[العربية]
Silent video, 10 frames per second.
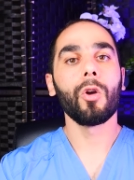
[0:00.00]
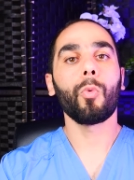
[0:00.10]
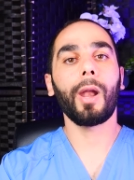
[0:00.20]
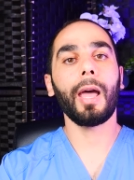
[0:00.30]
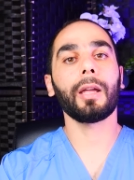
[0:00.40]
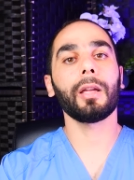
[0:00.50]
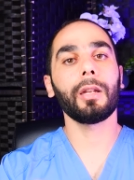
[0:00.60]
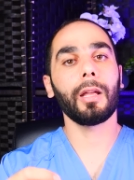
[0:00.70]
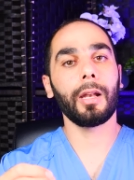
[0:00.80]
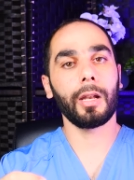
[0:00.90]

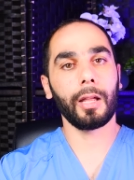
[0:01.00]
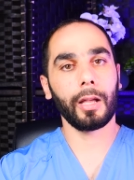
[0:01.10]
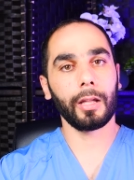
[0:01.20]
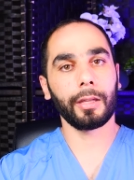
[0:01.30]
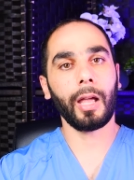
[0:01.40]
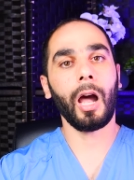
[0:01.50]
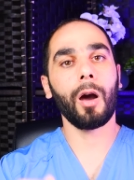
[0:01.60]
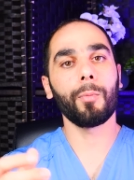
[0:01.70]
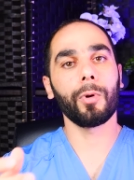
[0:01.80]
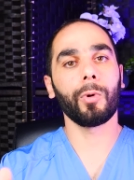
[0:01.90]
ولكن
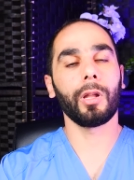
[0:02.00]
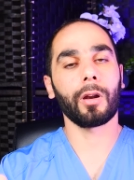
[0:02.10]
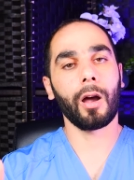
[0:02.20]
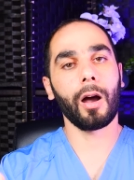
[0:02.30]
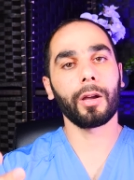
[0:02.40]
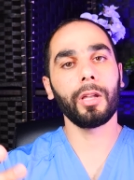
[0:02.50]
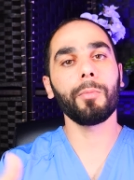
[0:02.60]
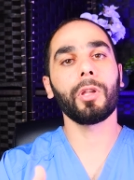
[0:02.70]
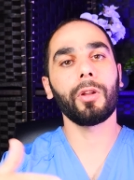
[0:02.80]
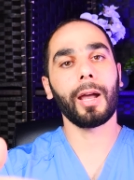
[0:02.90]
التعب والارهاق
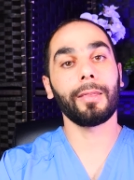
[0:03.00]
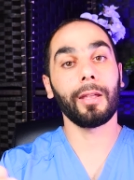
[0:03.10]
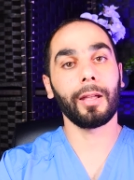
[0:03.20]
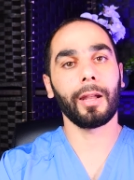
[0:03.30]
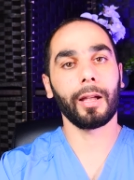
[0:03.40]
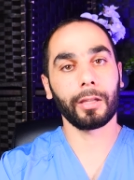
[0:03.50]
يمكن يؤدي الى